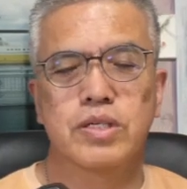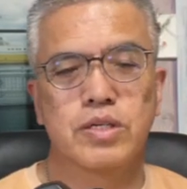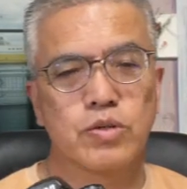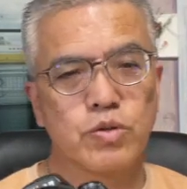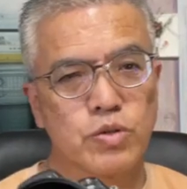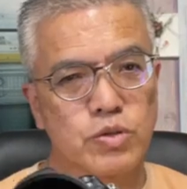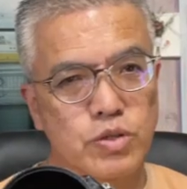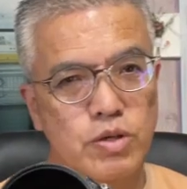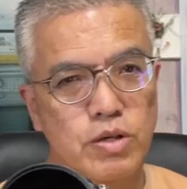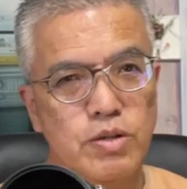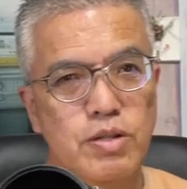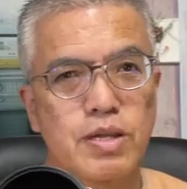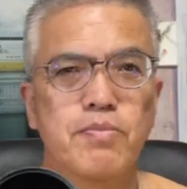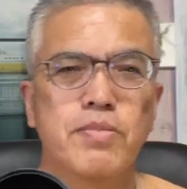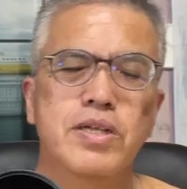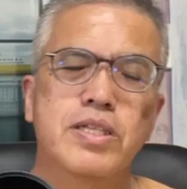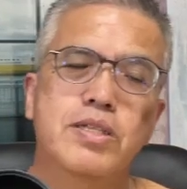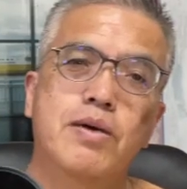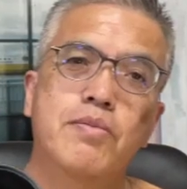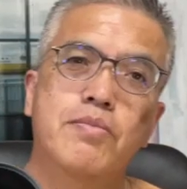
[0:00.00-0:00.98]
後ろの
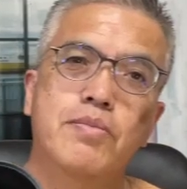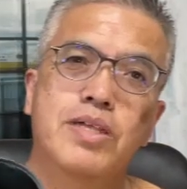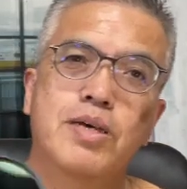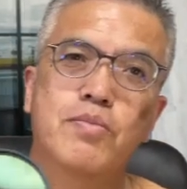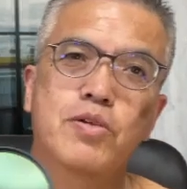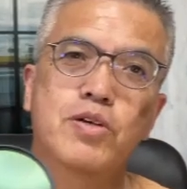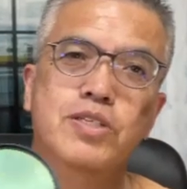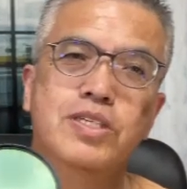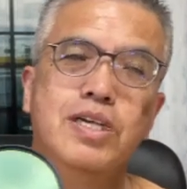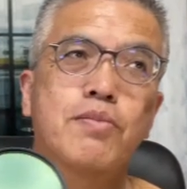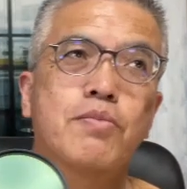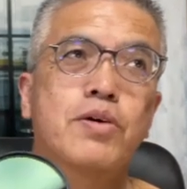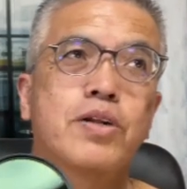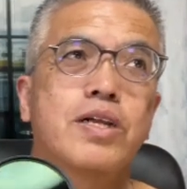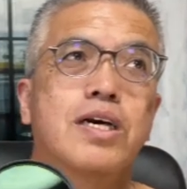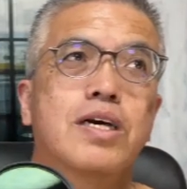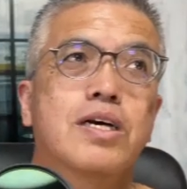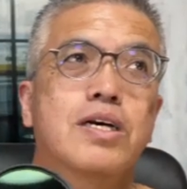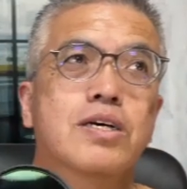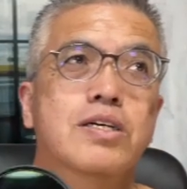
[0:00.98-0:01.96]
玉しかも
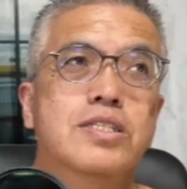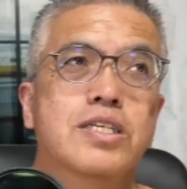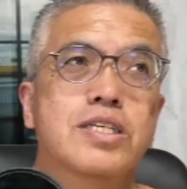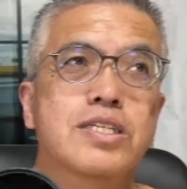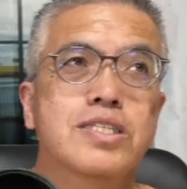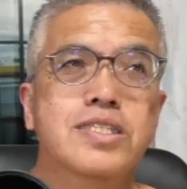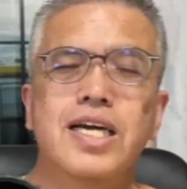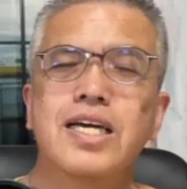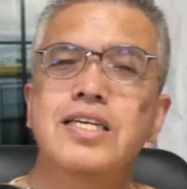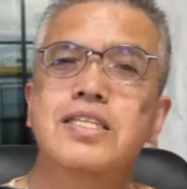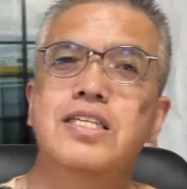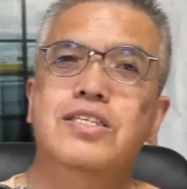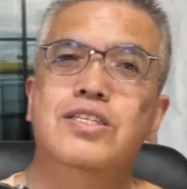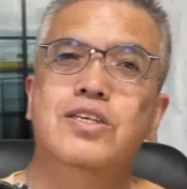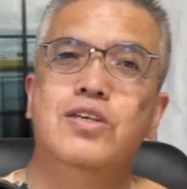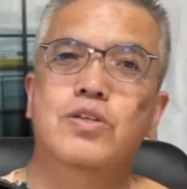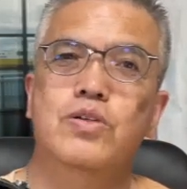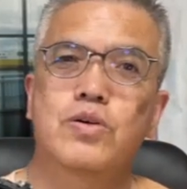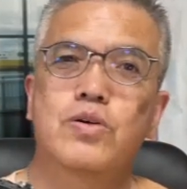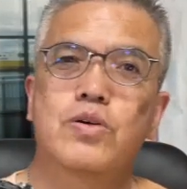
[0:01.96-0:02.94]
ねちっちゃいんです
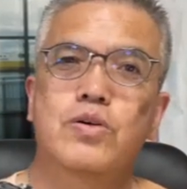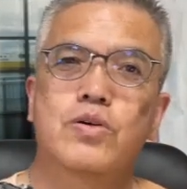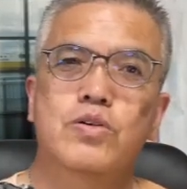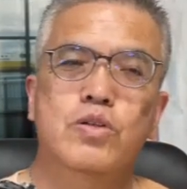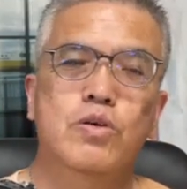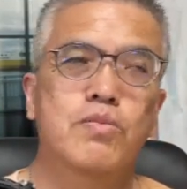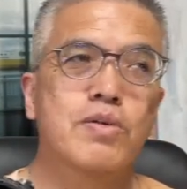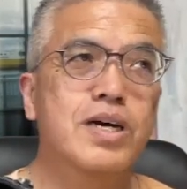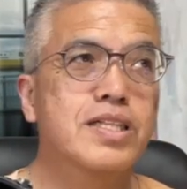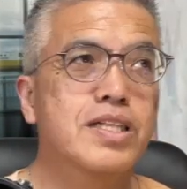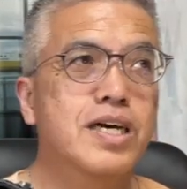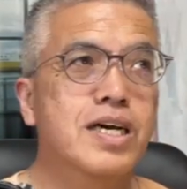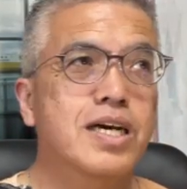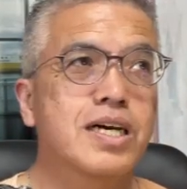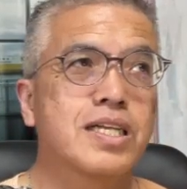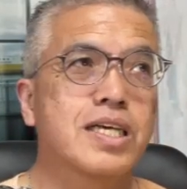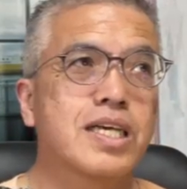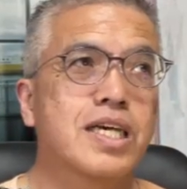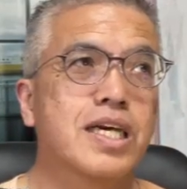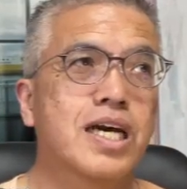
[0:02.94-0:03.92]
けどど真ん
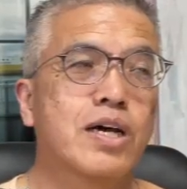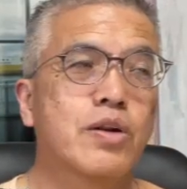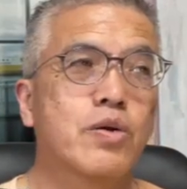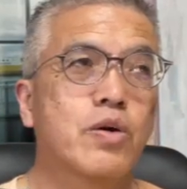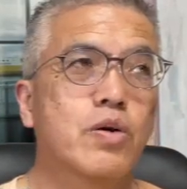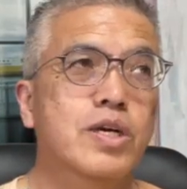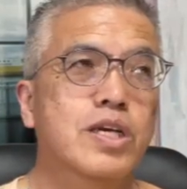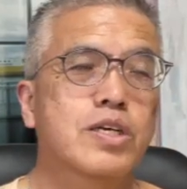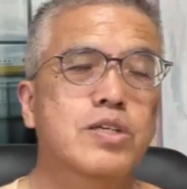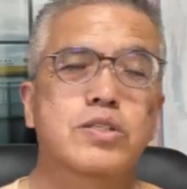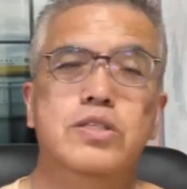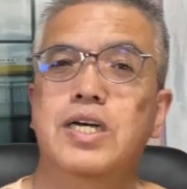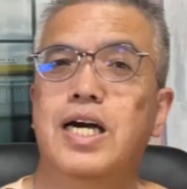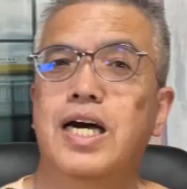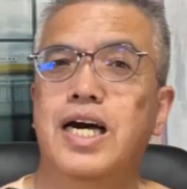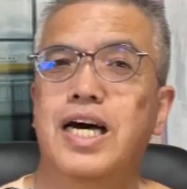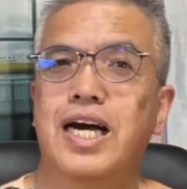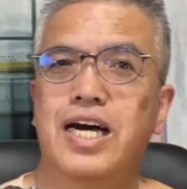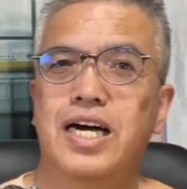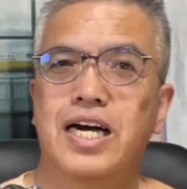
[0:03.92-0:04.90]
中に傷
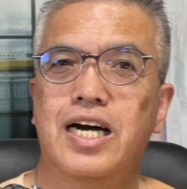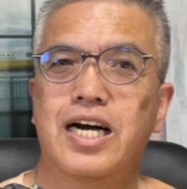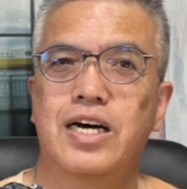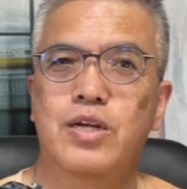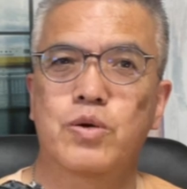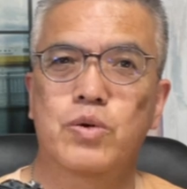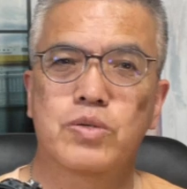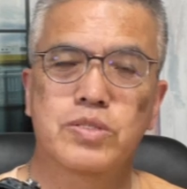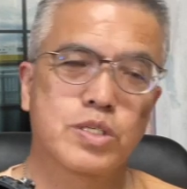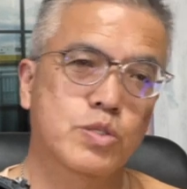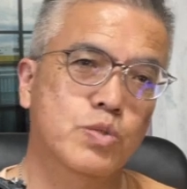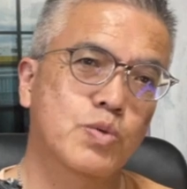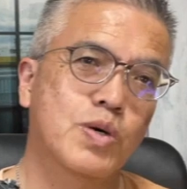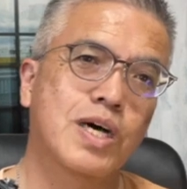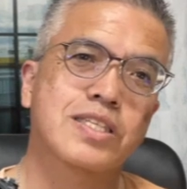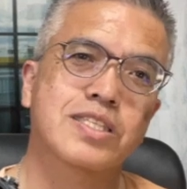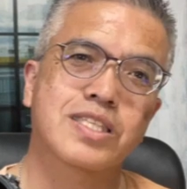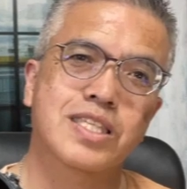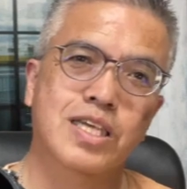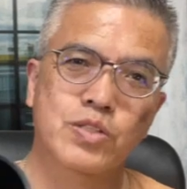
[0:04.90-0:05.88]
が実は
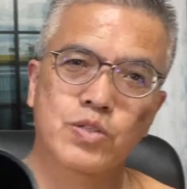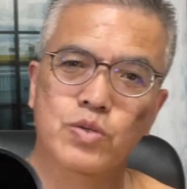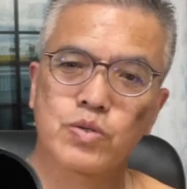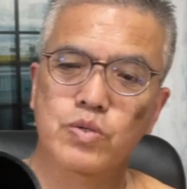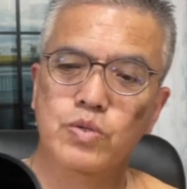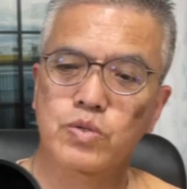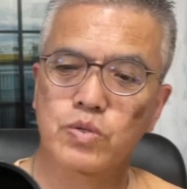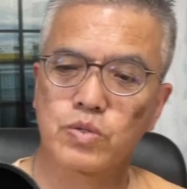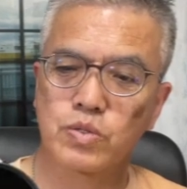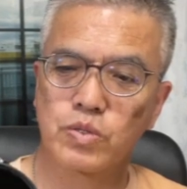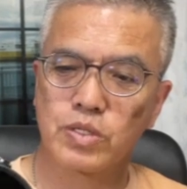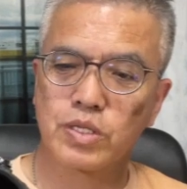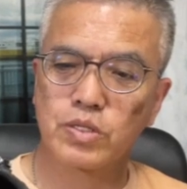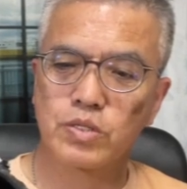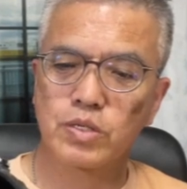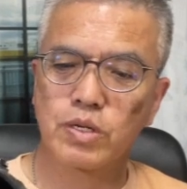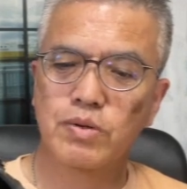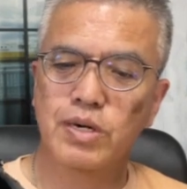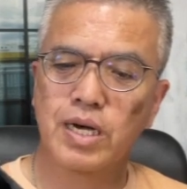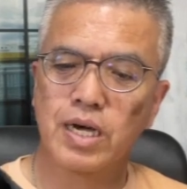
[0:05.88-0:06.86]
あったということで、
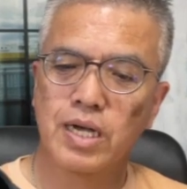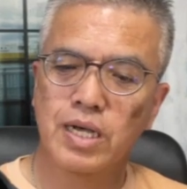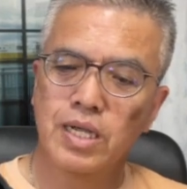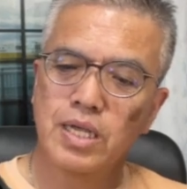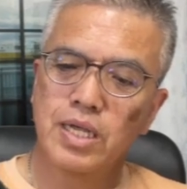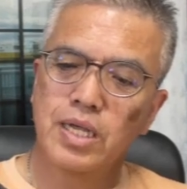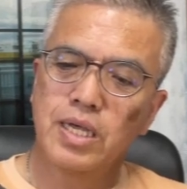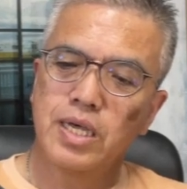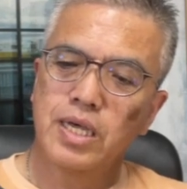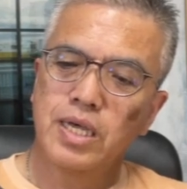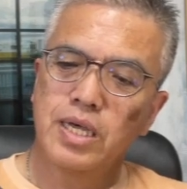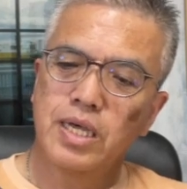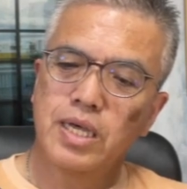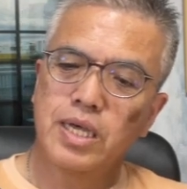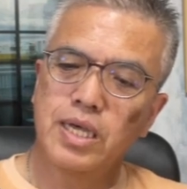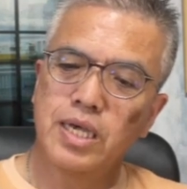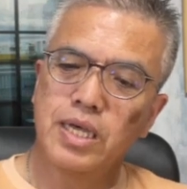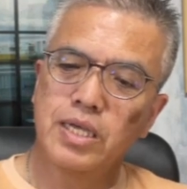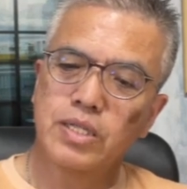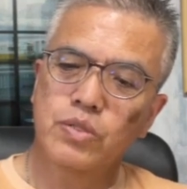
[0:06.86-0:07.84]
それは、
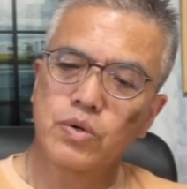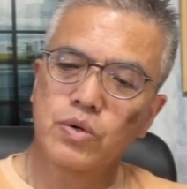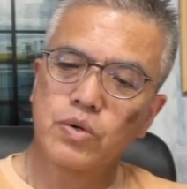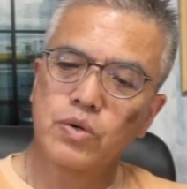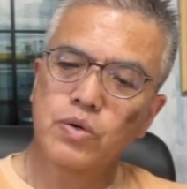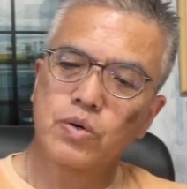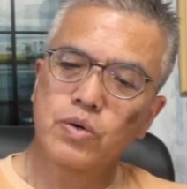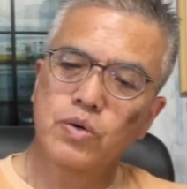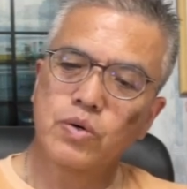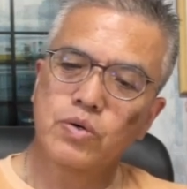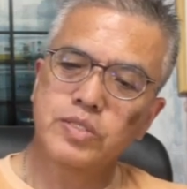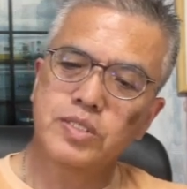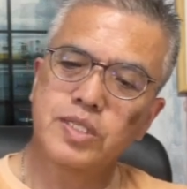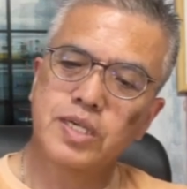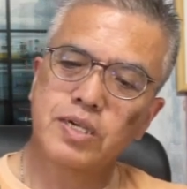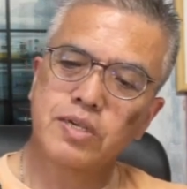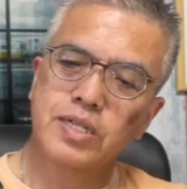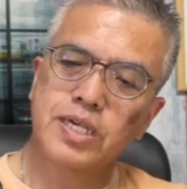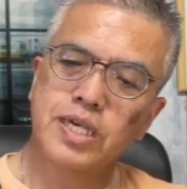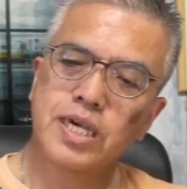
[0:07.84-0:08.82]
自
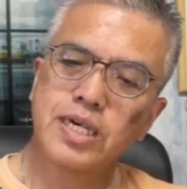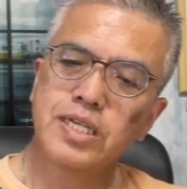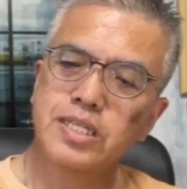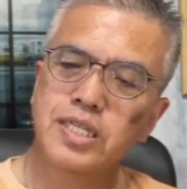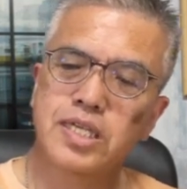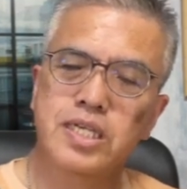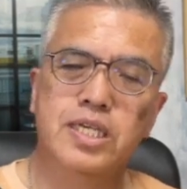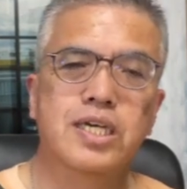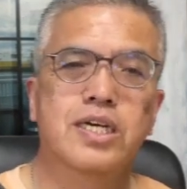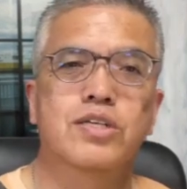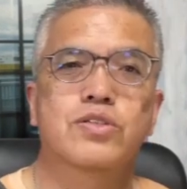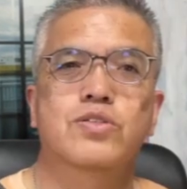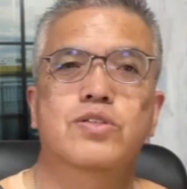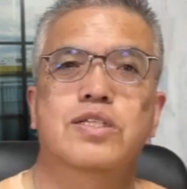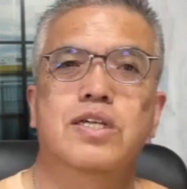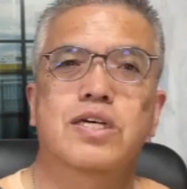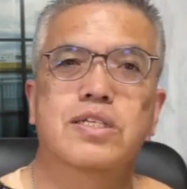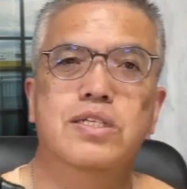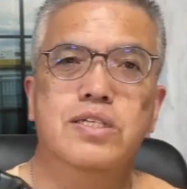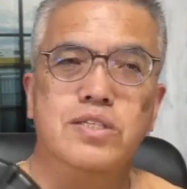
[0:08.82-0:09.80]
宅に帰って気がつい
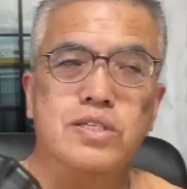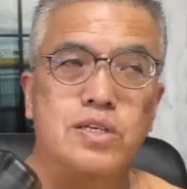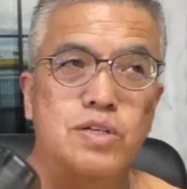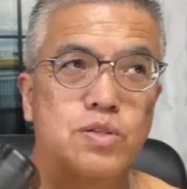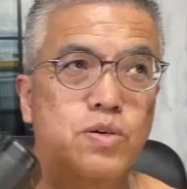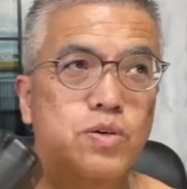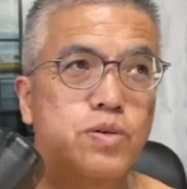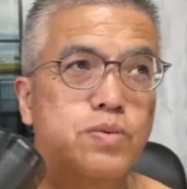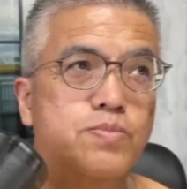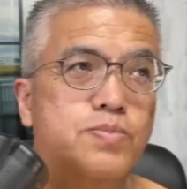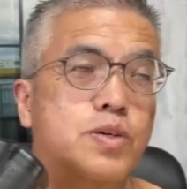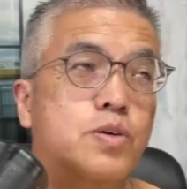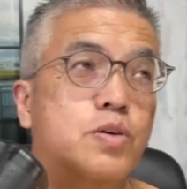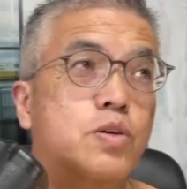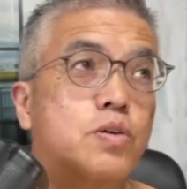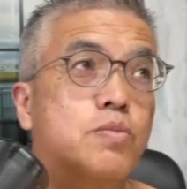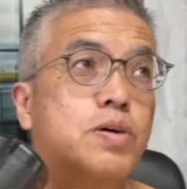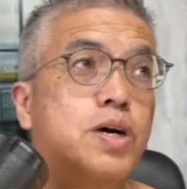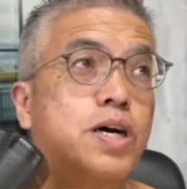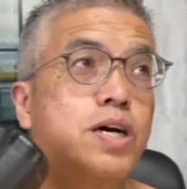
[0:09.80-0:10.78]
たんですけど、こ
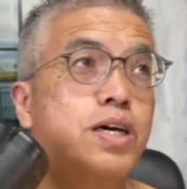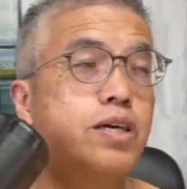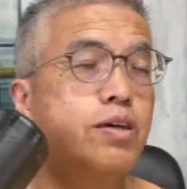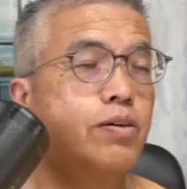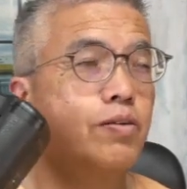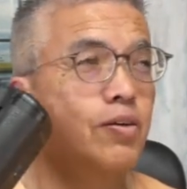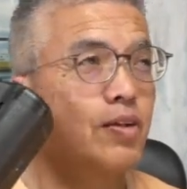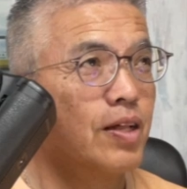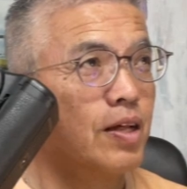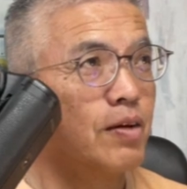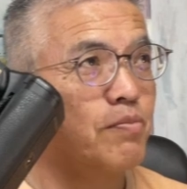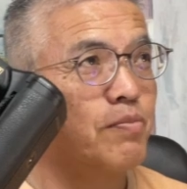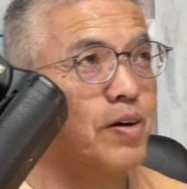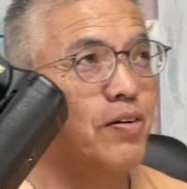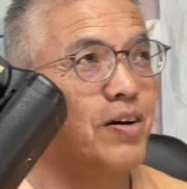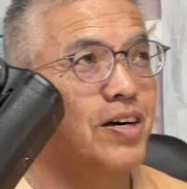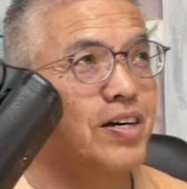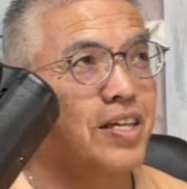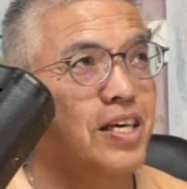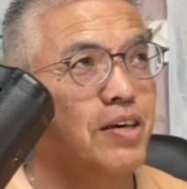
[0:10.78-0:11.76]
の場合、
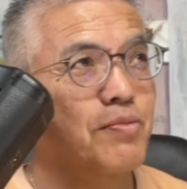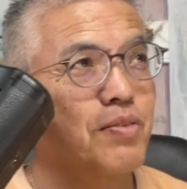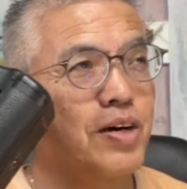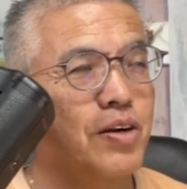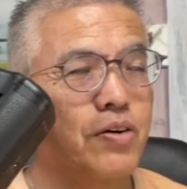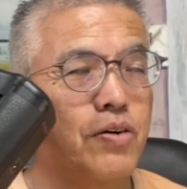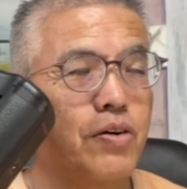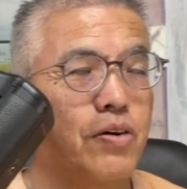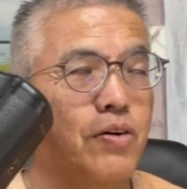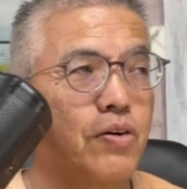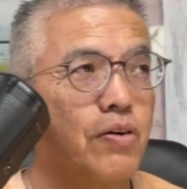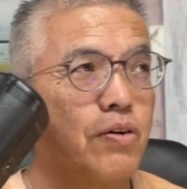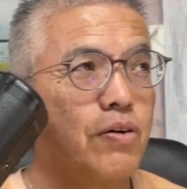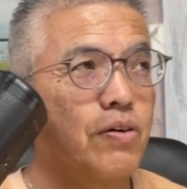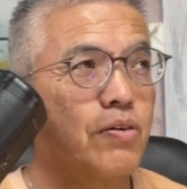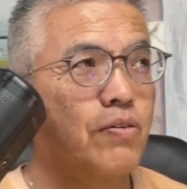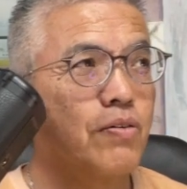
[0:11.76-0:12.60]
まあ、今の